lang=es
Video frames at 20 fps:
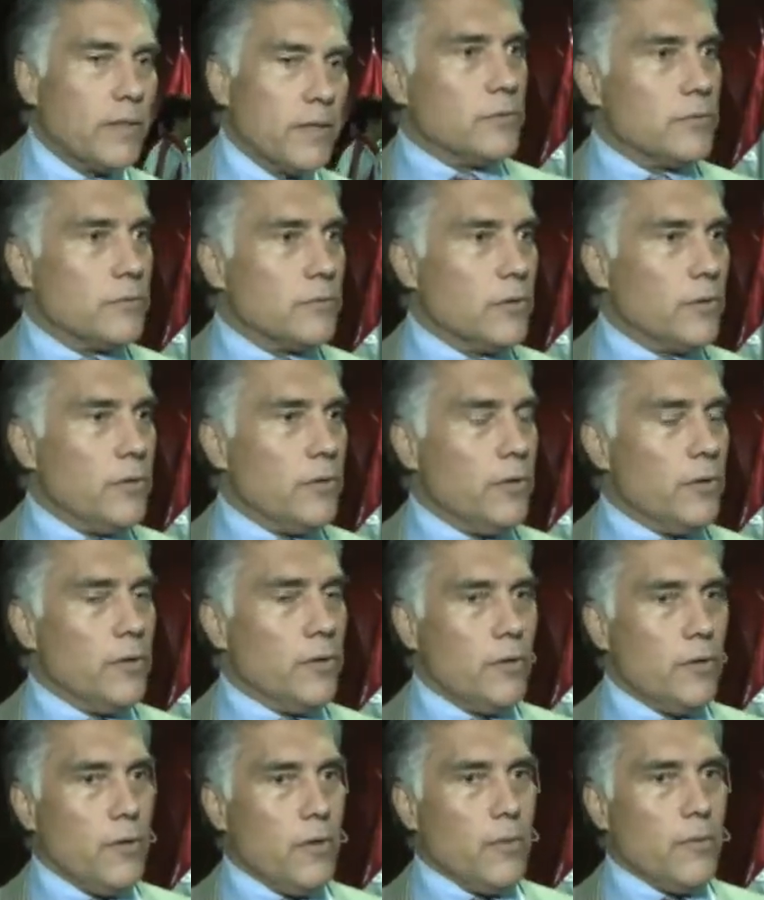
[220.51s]

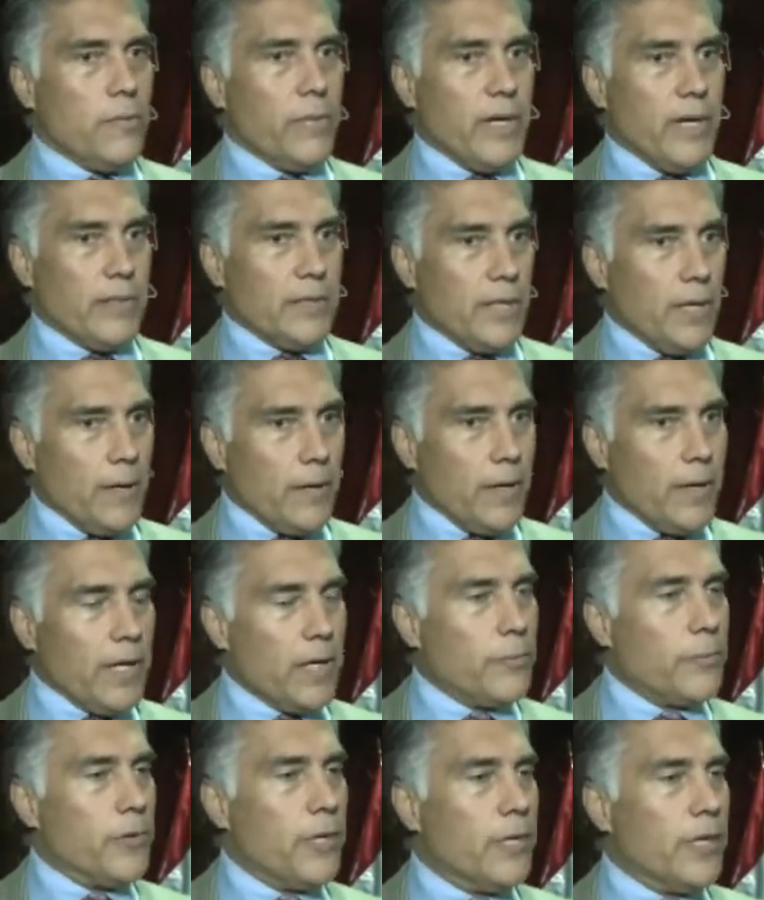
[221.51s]
estoy para
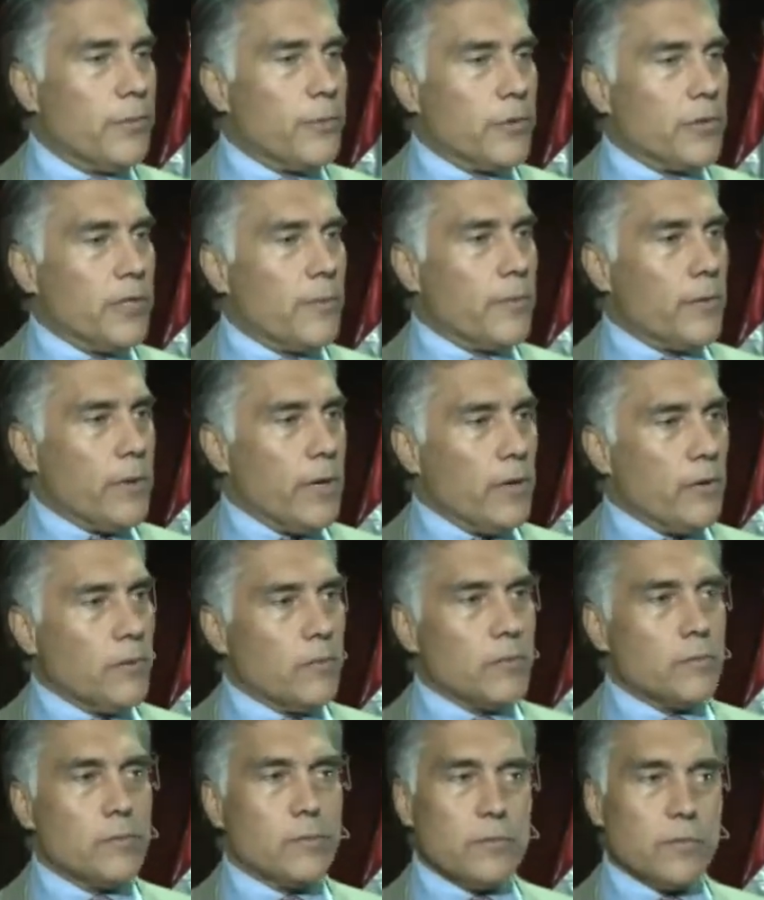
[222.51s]
trabajar por el deporte
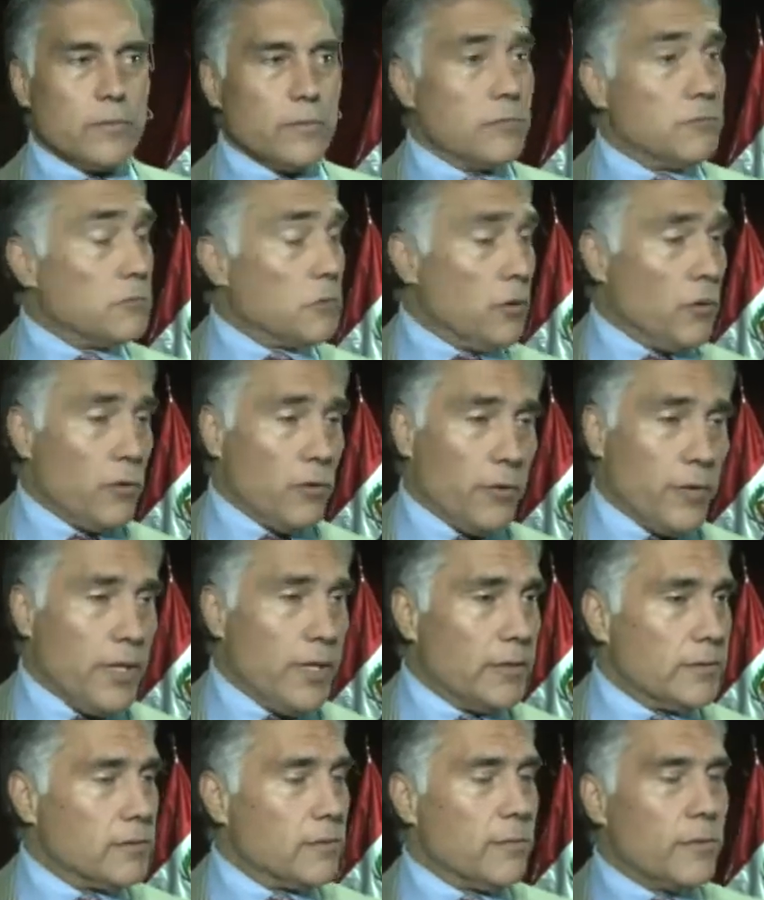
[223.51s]
peruano todos los
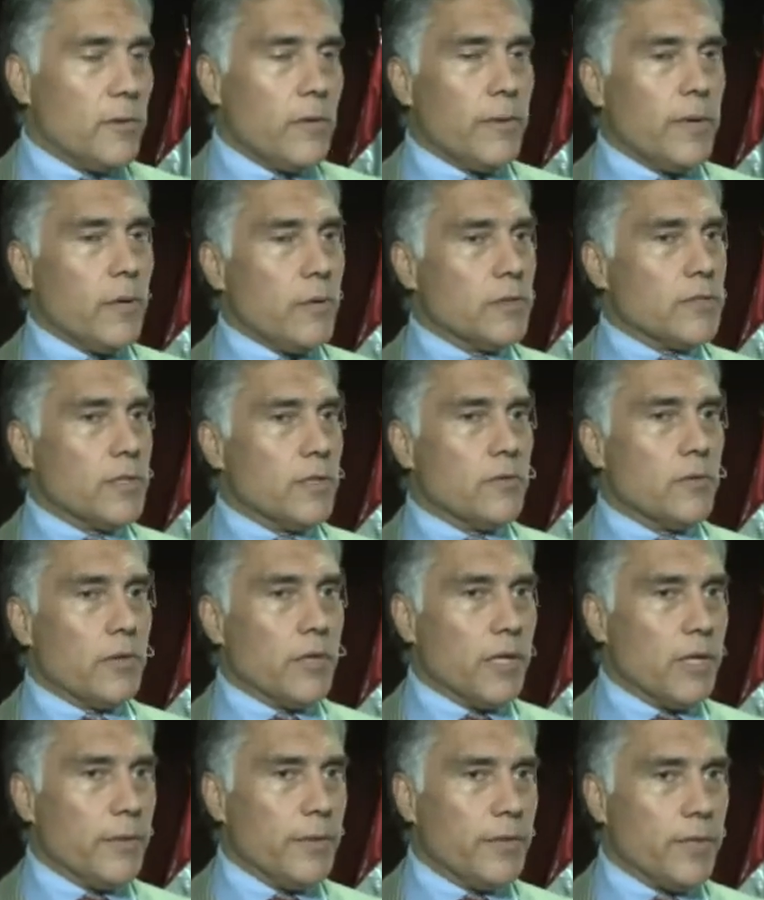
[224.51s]
días, como lo vengo haciendo
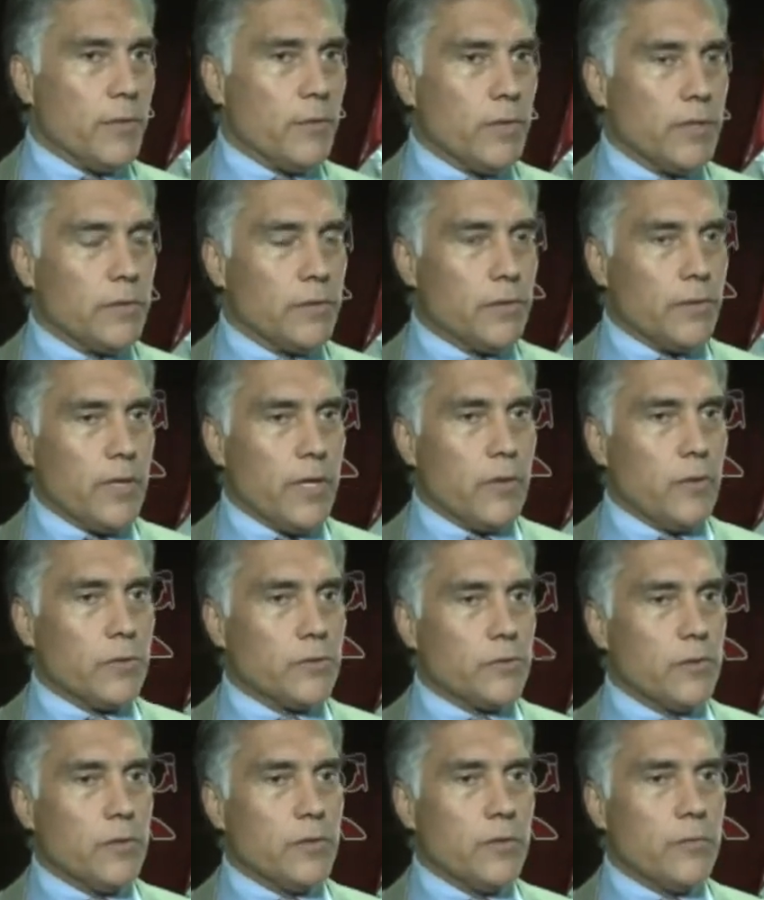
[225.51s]
desde el 24 de
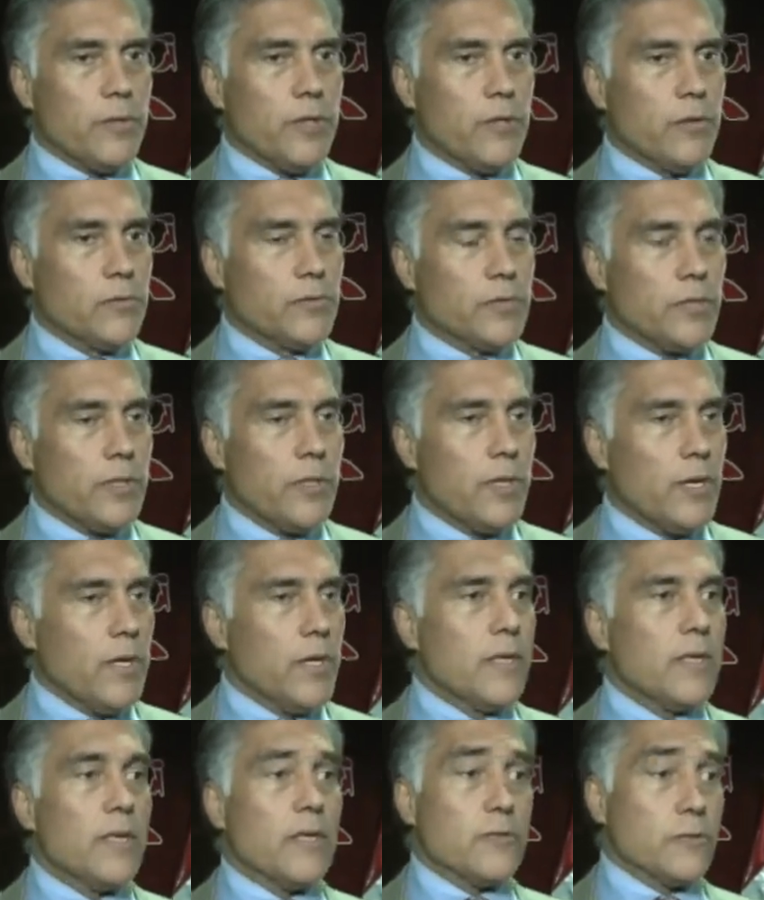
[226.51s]
agosto del 2011,
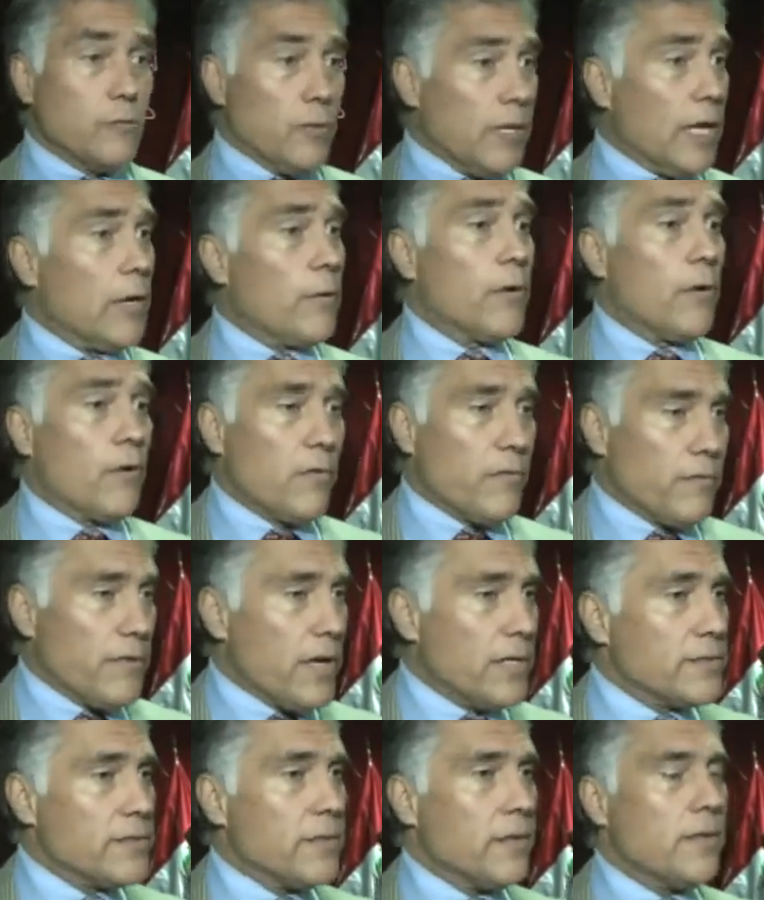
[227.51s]
y es un cargo de
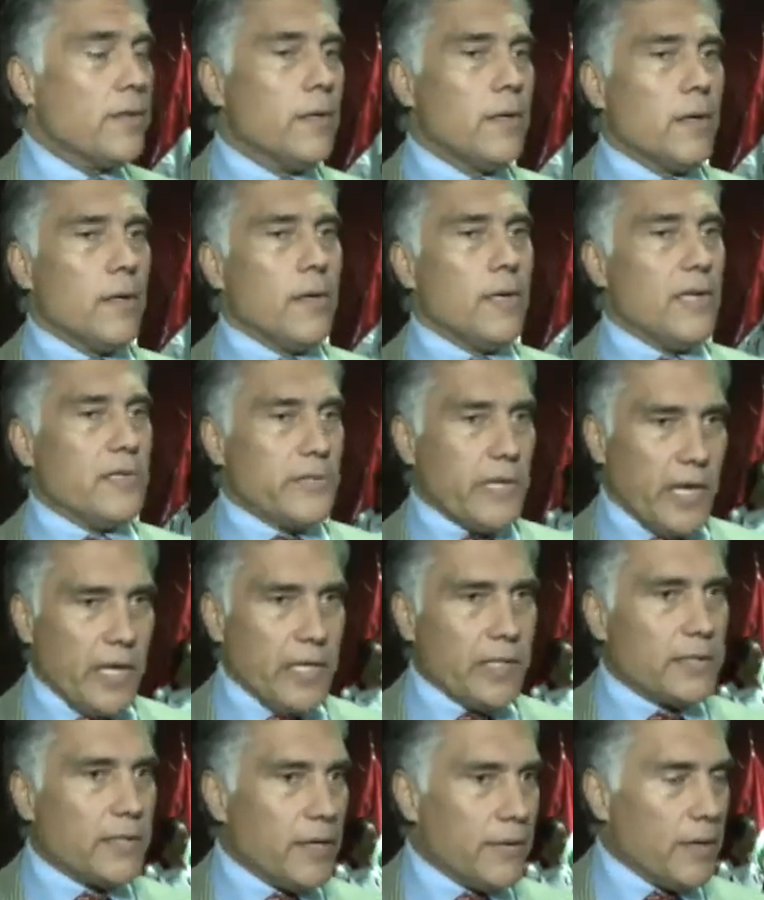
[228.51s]
confianza y
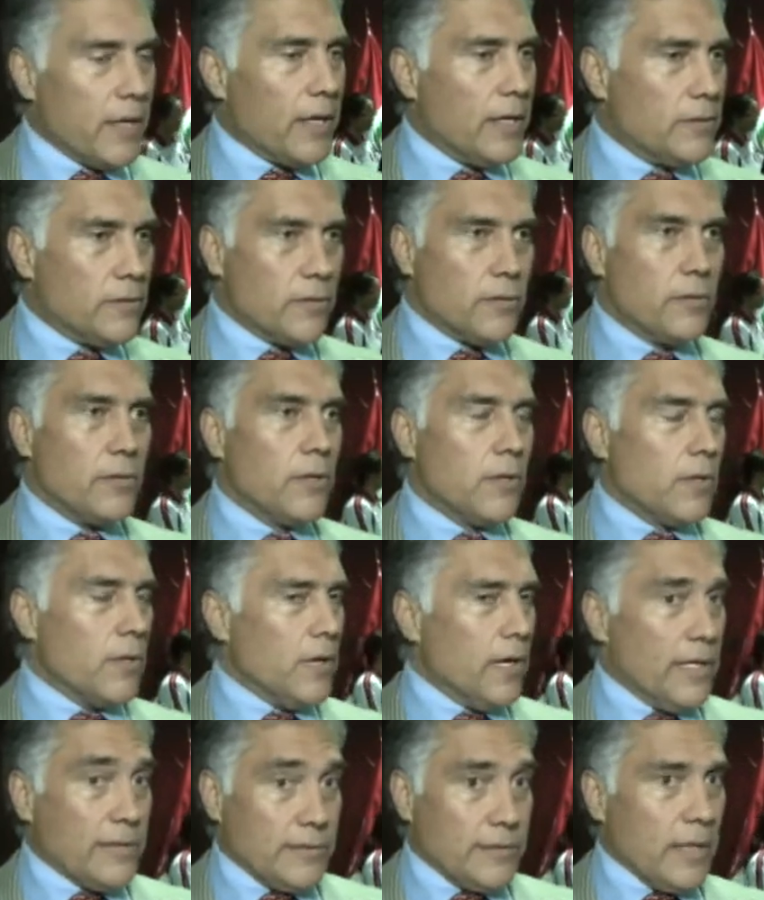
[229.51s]
seguiré trabajando
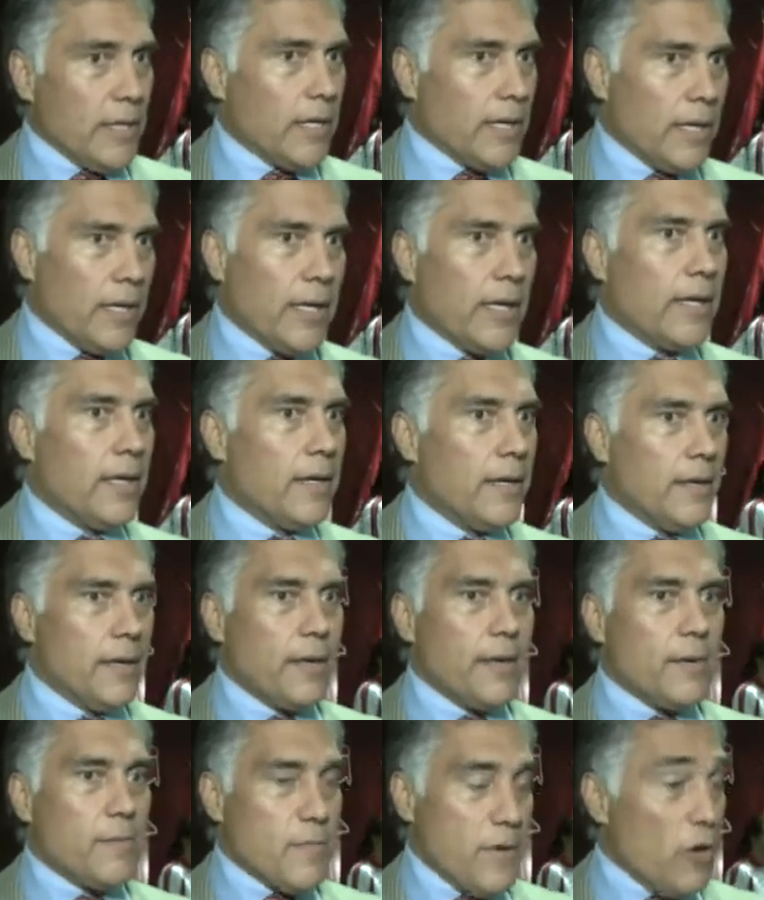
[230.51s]
hasta que
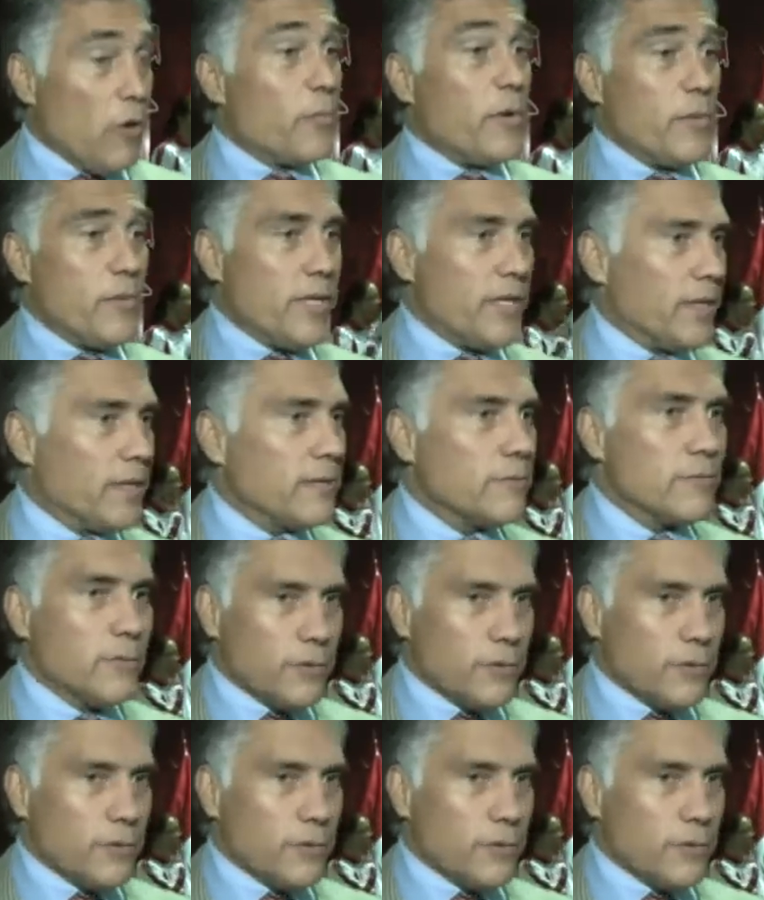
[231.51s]
me lo permitan.